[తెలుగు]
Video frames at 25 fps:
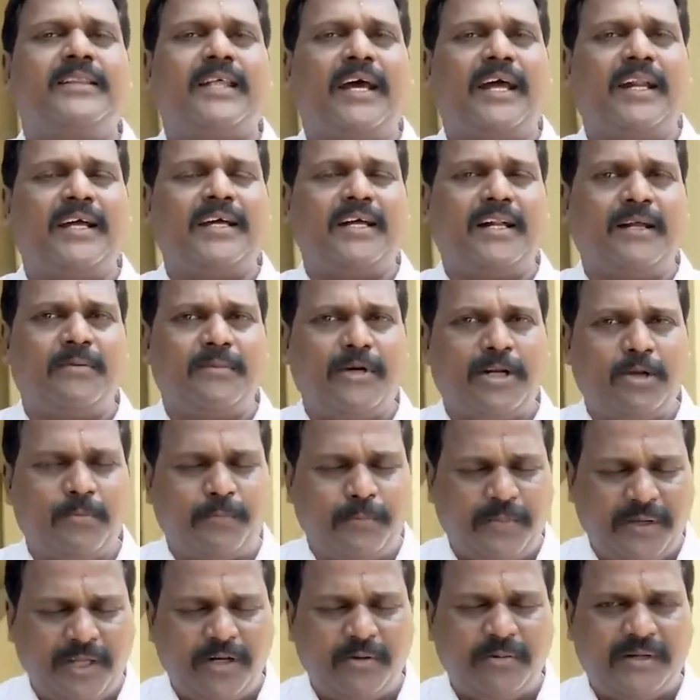తారక
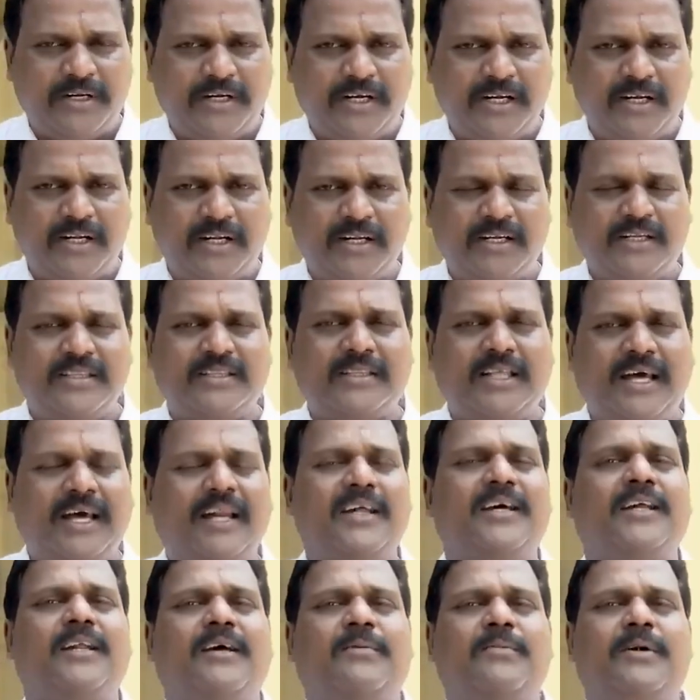రామారావు పేరు పెట్టాడు కనుక
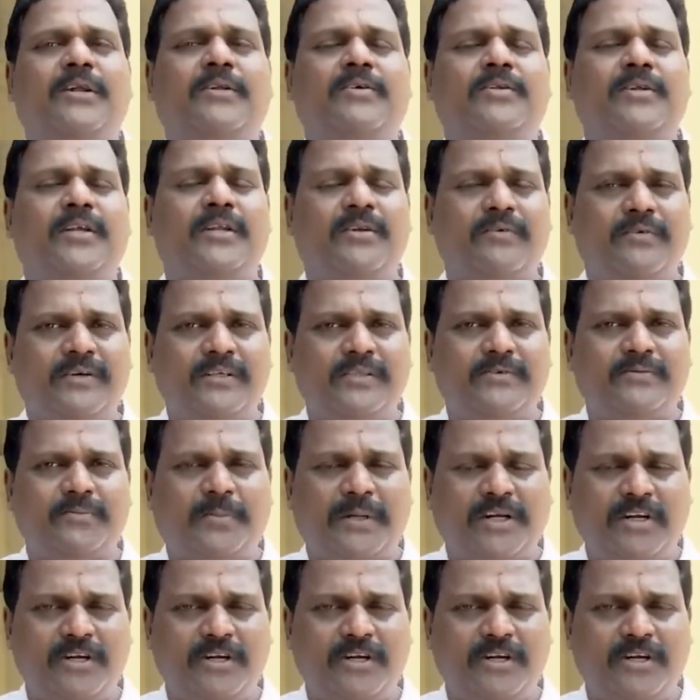తారక రామారావు ఎటువంటి